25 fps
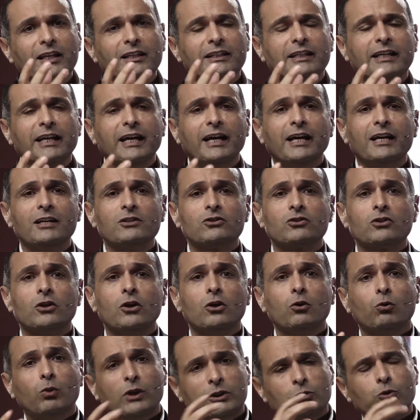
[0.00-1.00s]
الجهاز
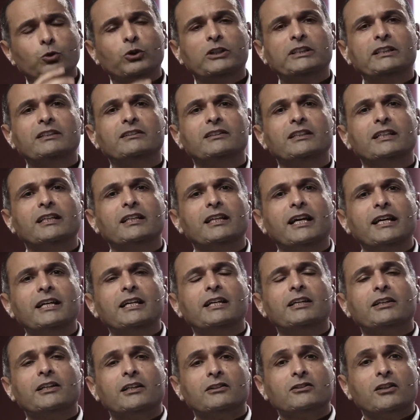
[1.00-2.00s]
وتعيد
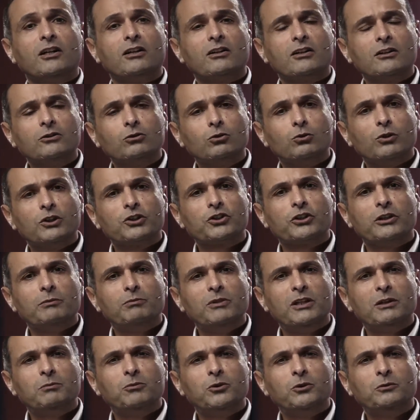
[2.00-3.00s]
إليه نضارته
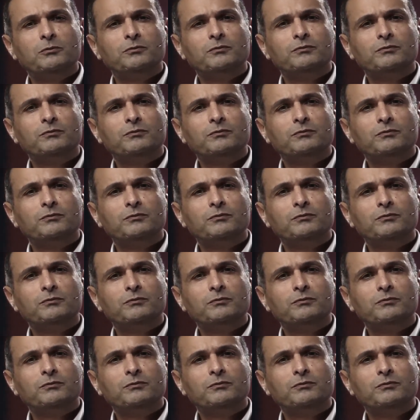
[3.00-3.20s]
وشبابه؟